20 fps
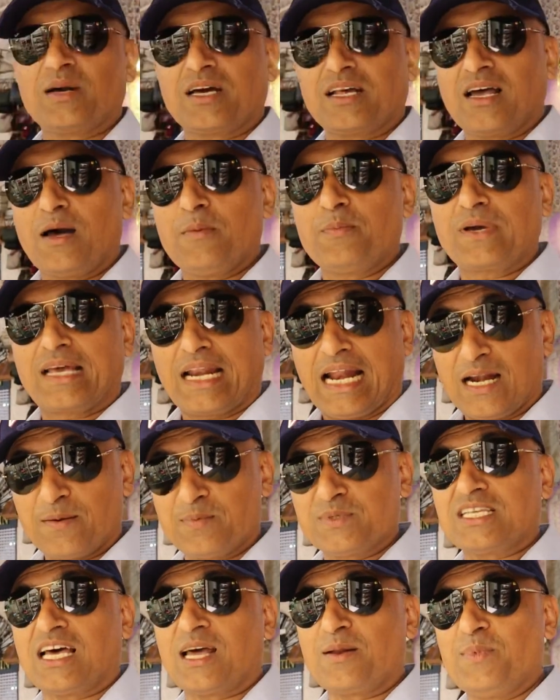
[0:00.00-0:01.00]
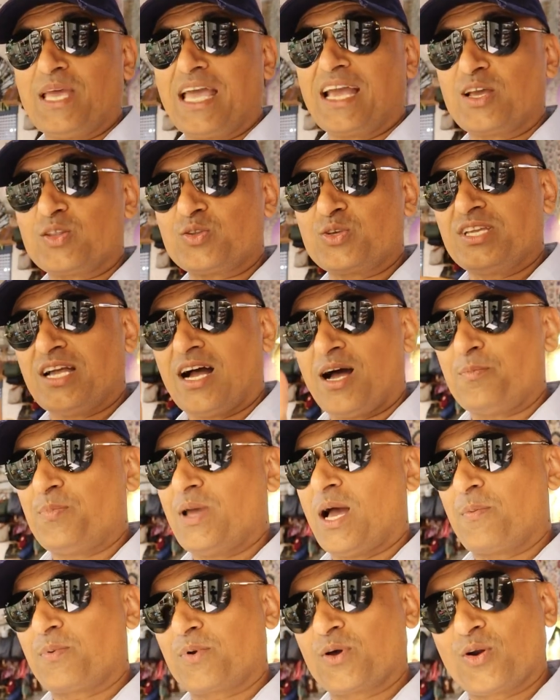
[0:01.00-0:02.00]
अगर आप ग्रैंड बाजार में आएंगे तो यहाँ
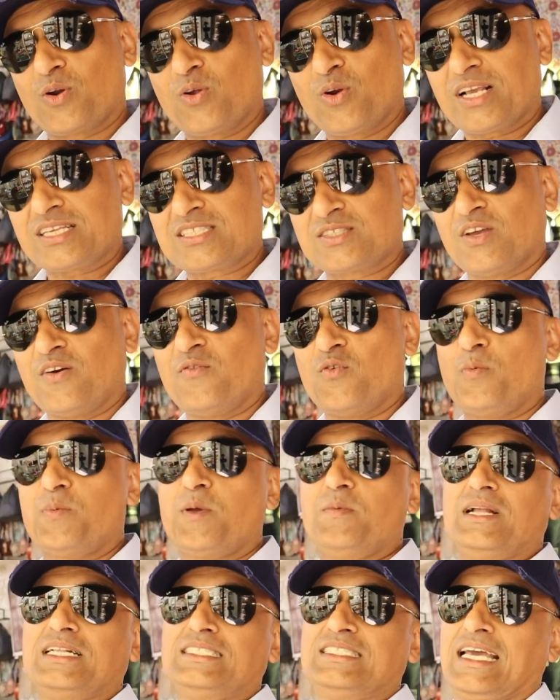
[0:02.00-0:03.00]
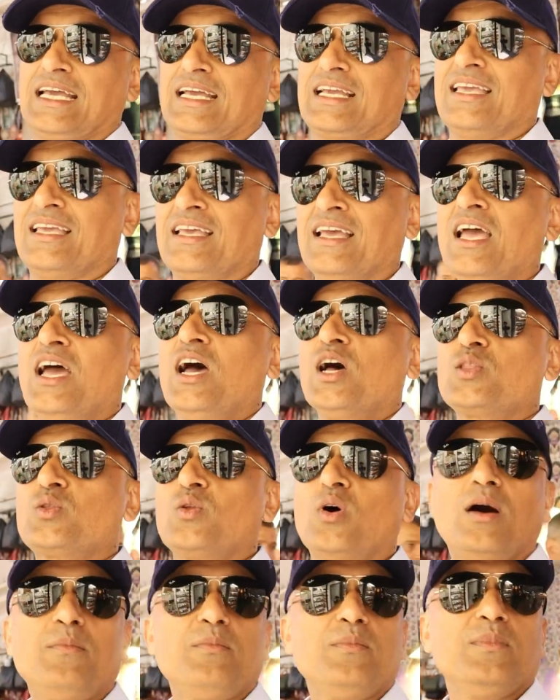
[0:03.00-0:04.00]
पे रोल एक्स है वो भी मिल जाएगी
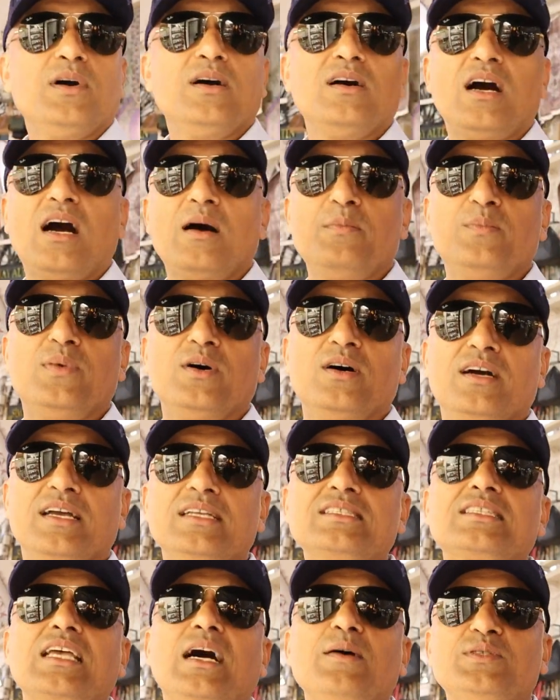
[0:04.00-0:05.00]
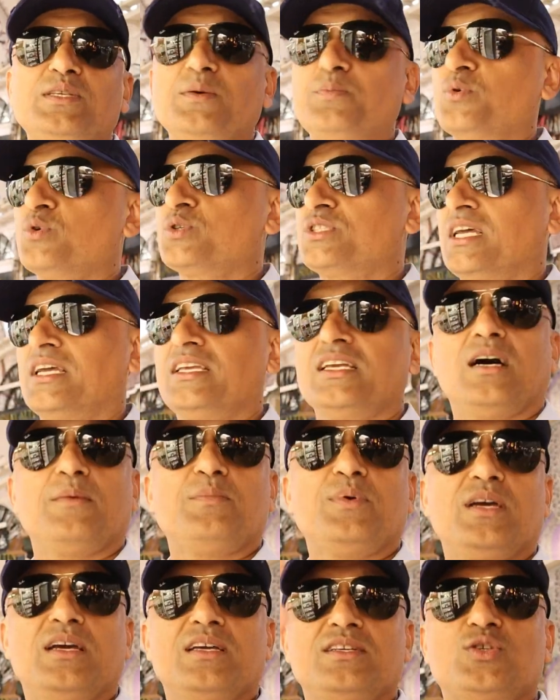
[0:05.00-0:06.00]
तो हम अब इन साहब से पूछते हैं यहाँ पे